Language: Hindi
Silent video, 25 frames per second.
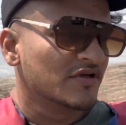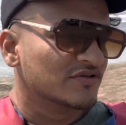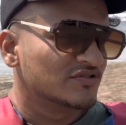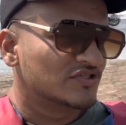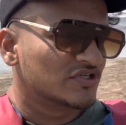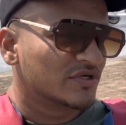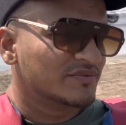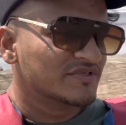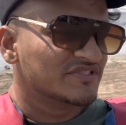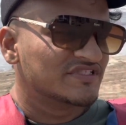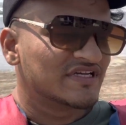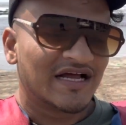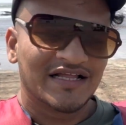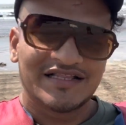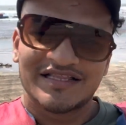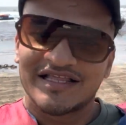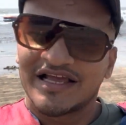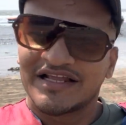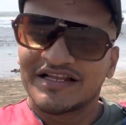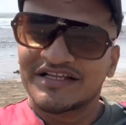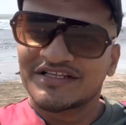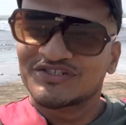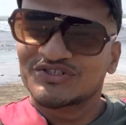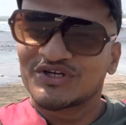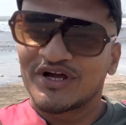सभी जाते हैं
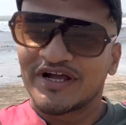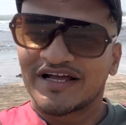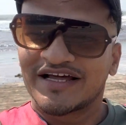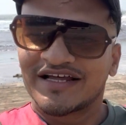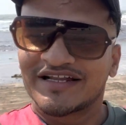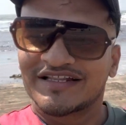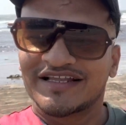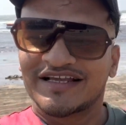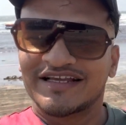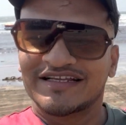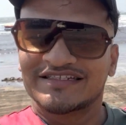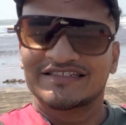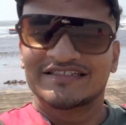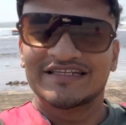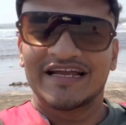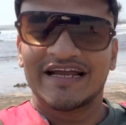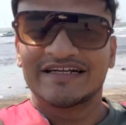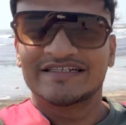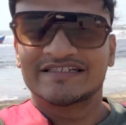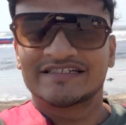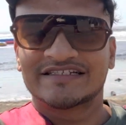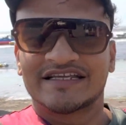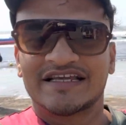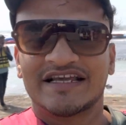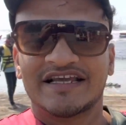इन्जॉय करते हैं
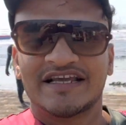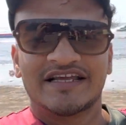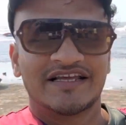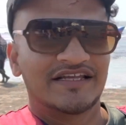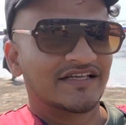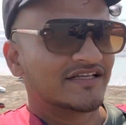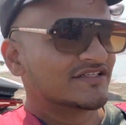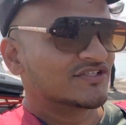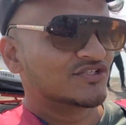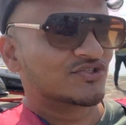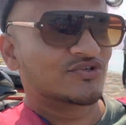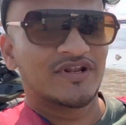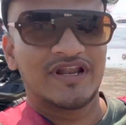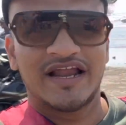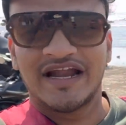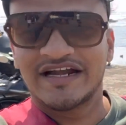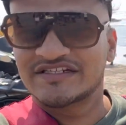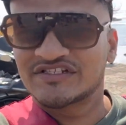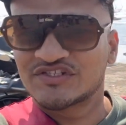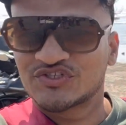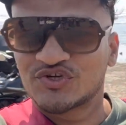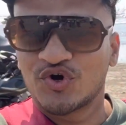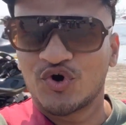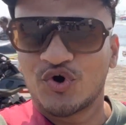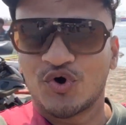जेट्स की सो
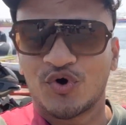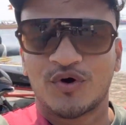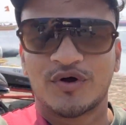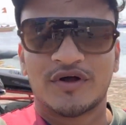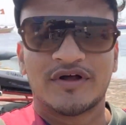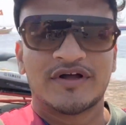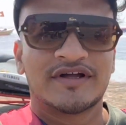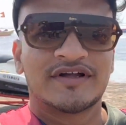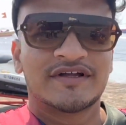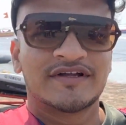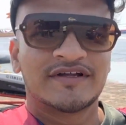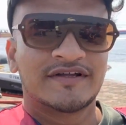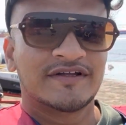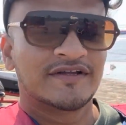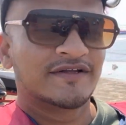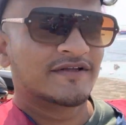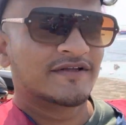लेट्स गो